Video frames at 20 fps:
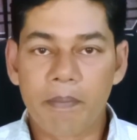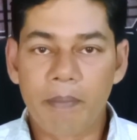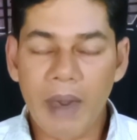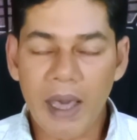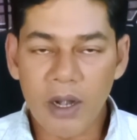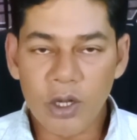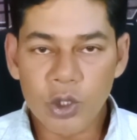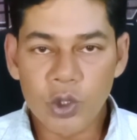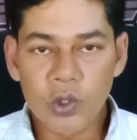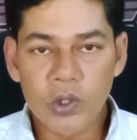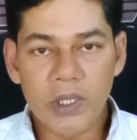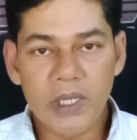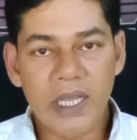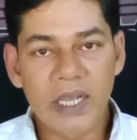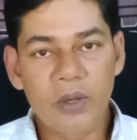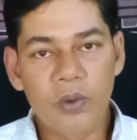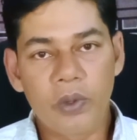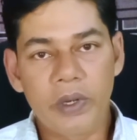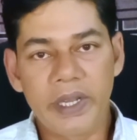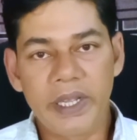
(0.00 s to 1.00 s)
বারোশো
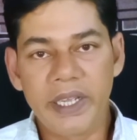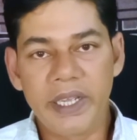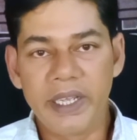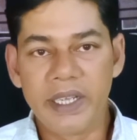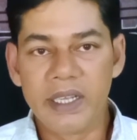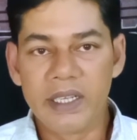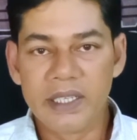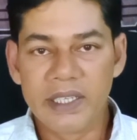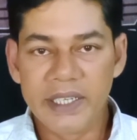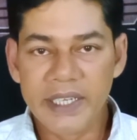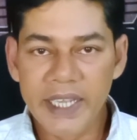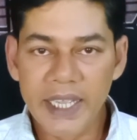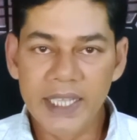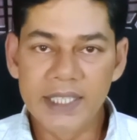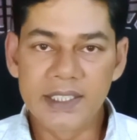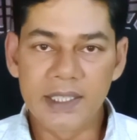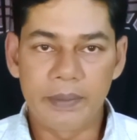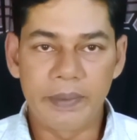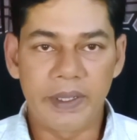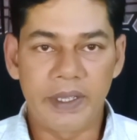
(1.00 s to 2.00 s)
টাকা করে নিয়ে
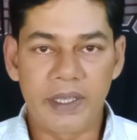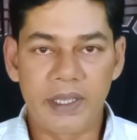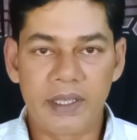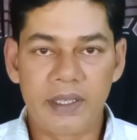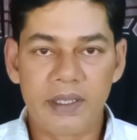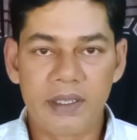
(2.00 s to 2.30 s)
যাবে